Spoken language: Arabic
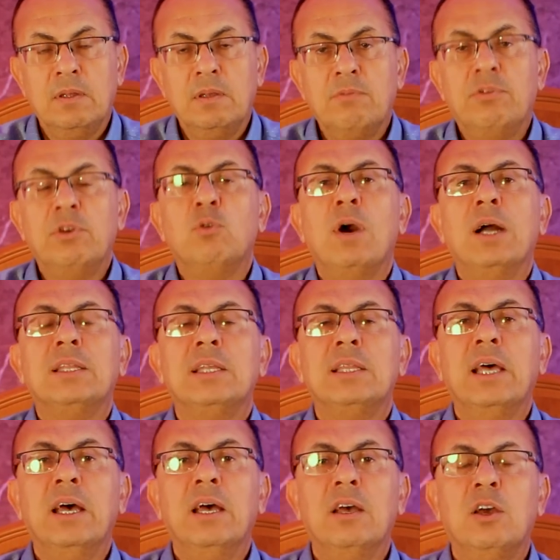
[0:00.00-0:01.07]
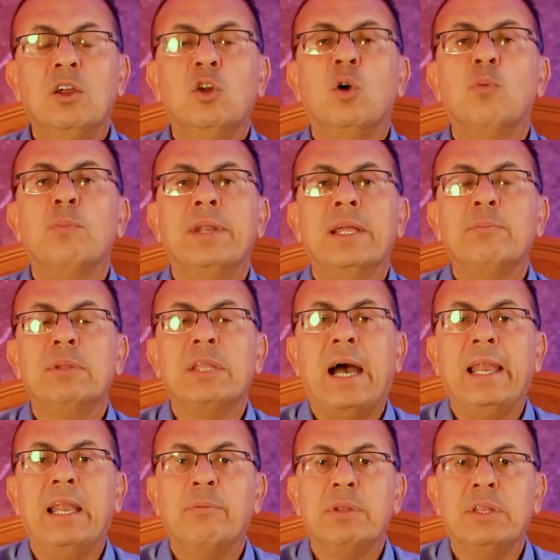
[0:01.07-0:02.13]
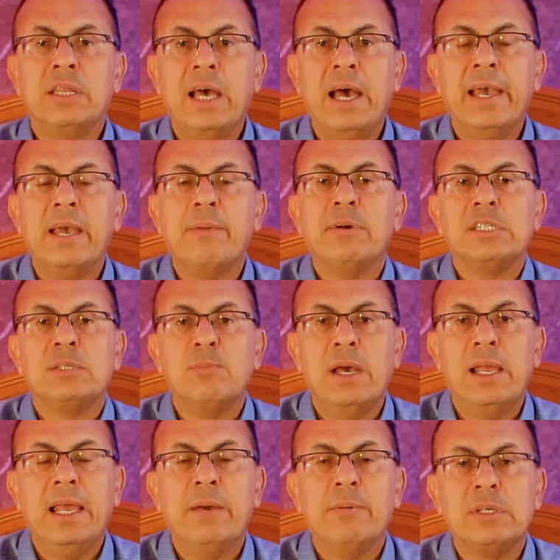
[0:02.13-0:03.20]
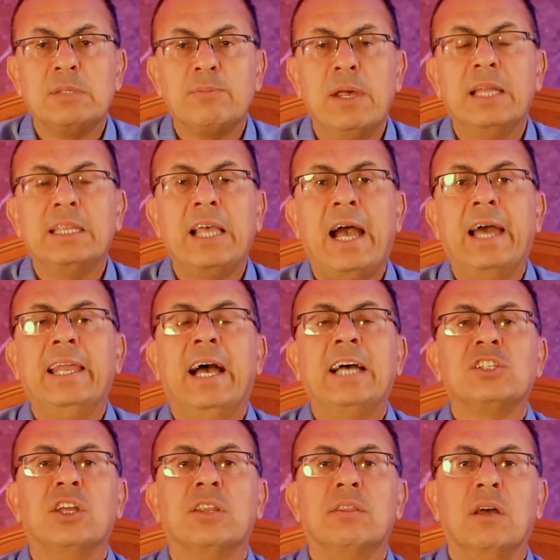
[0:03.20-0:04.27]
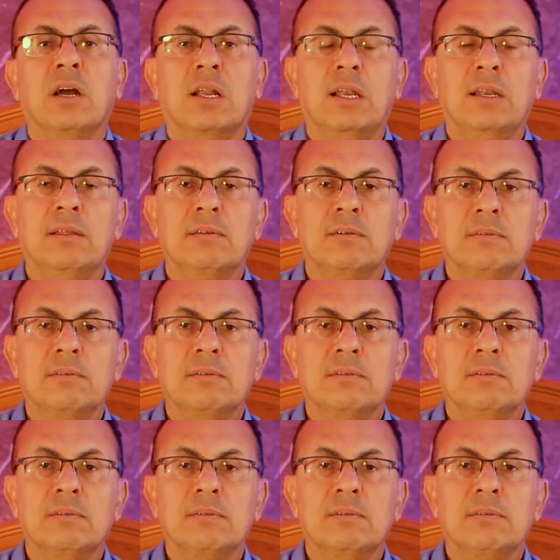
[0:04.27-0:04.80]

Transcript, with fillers: في الوقت ده الأم ندمت على بنتها يا بسملة يا بسملة تعالي عشان تاكل